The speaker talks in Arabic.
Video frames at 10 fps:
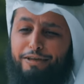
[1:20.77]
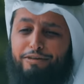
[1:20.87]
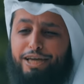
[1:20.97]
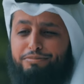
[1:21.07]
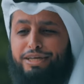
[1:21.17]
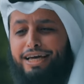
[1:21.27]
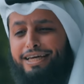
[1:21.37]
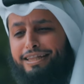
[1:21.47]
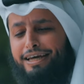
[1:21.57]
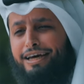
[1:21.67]
فيبدا
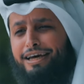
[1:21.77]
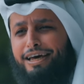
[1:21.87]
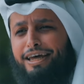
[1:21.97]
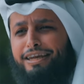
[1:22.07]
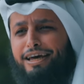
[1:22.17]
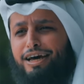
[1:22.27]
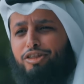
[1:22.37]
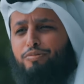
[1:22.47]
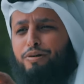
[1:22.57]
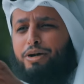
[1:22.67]
يضع النار
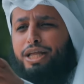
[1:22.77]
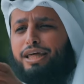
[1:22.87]
ثم بعد